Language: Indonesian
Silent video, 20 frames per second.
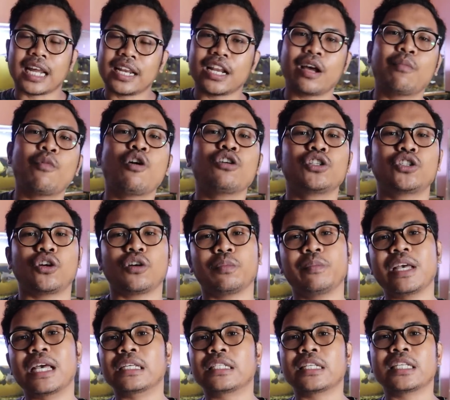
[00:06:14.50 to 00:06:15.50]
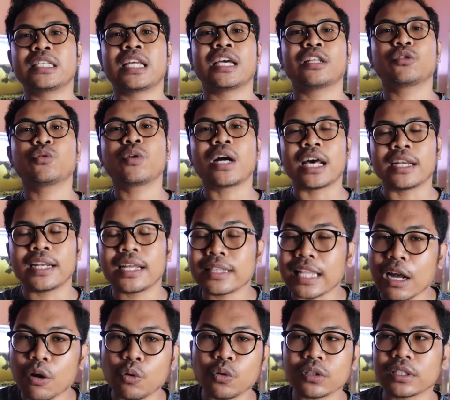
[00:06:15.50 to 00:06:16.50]
Cana mojok biasanya itu
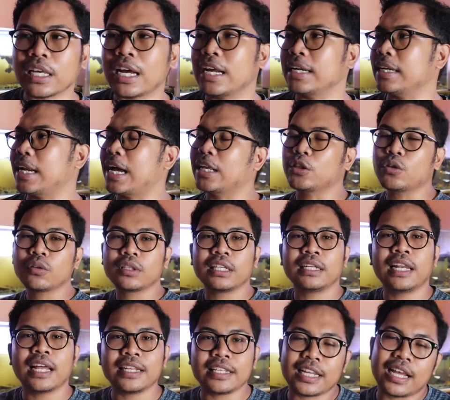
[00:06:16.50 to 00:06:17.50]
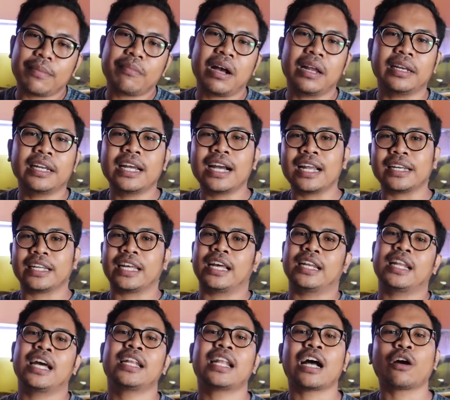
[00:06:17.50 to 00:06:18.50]
karena takutan atau tidak nyaman dengan
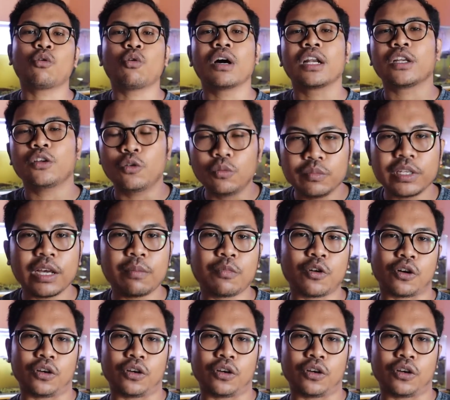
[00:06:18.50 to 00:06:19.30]
keadaan akuariumnya,